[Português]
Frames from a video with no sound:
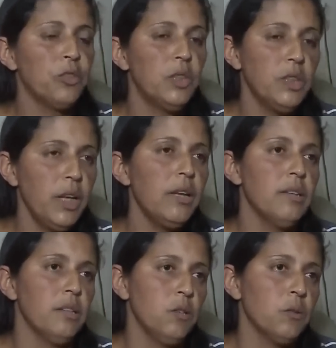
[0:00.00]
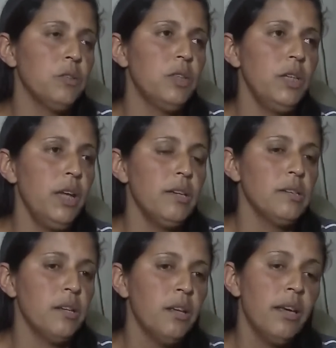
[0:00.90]
certeza, com
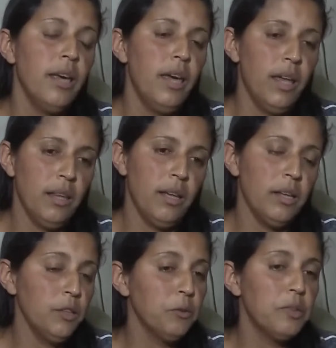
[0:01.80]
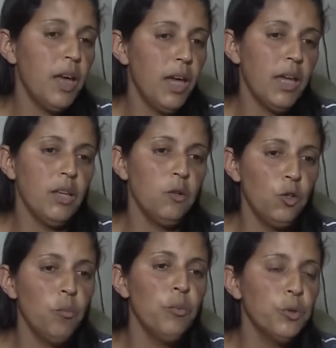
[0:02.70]
certeza. Ela, não sei, ela
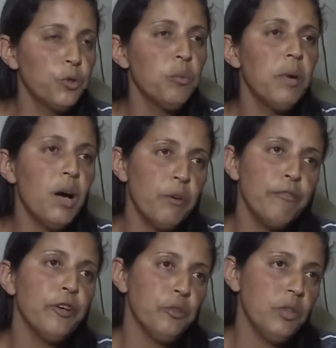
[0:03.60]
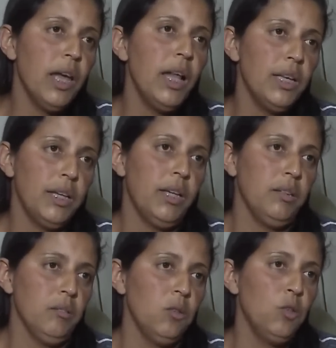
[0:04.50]
olhou muito mal a foto dele,
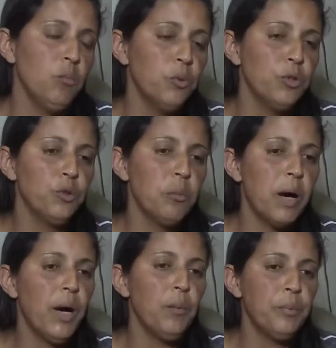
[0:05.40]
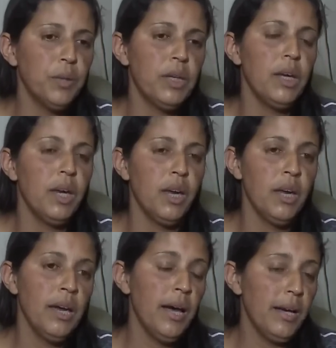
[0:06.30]
né? Olhou muito mal, porque,
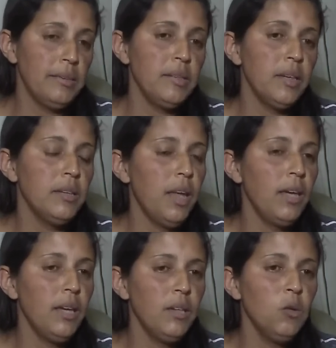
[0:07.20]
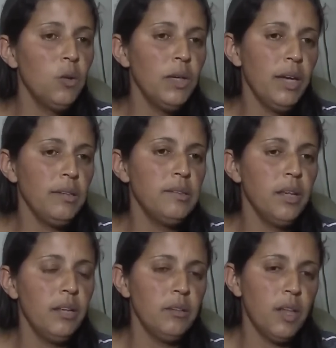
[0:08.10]
assim, até quem não conhece
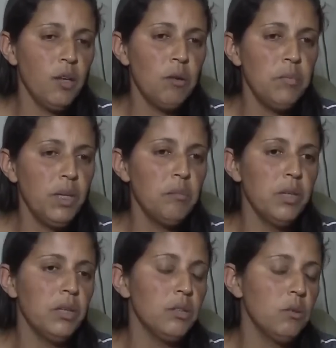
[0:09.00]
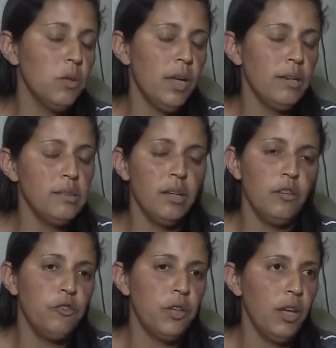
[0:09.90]
ele, tem uma amiga minha que não conhece
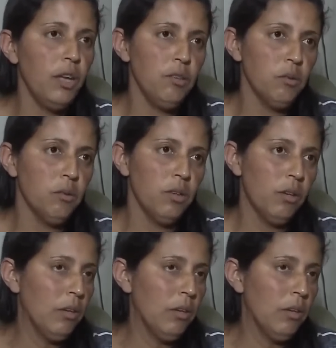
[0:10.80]
ele direito,